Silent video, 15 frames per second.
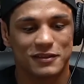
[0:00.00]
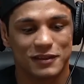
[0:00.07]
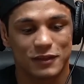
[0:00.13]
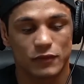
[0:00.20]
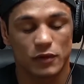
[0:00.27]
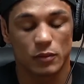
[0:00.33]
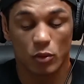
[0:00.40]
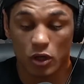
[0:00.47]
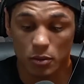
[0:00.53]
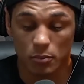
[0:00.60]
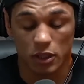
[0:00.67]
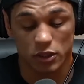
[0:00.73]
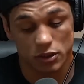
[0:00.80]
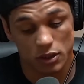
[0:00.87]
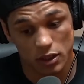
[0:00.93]
Ele fala, bora,
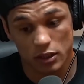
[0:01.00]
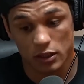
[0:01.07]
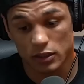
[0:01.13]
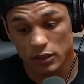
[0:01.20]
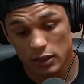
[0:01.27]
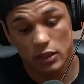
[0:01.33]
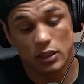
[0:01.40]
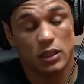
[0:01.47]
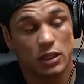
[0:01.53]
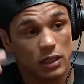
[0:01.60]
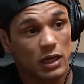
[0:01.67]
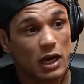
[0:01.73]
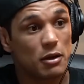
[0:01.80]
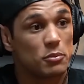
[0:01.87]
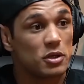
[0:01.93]
macho, é
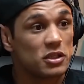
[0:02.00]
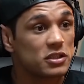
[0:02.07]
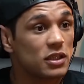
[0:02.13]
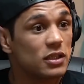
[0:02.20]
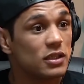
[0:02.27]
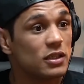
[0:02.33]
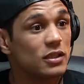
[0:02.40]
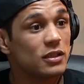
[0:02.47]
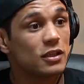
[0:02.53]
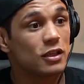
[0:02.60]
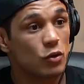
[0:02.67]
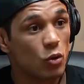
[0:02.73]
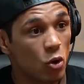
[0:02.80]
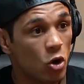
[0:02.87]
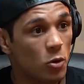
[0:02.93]
cabeça e
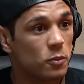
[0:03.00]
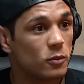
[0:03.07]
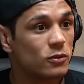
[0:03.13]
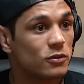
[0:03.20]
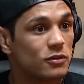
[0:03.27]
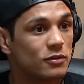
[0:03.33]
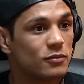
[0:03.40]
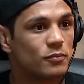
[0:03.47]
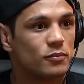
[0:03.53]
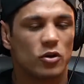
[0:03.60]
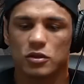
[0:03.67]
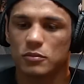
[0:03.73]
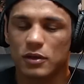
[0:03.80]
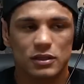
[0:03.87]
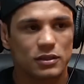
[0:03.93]
corpo. É.
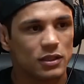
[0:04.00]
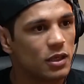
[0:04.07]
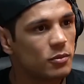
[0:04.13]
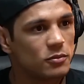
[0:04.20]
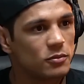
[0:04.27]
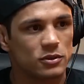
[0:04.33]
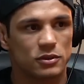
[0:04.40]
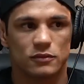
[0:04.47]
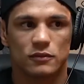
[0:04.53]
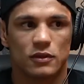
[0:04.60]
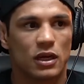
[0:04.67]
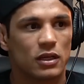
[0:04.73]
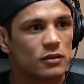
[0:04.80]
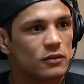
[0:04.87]
Pode bater, meu amigo. Você viu a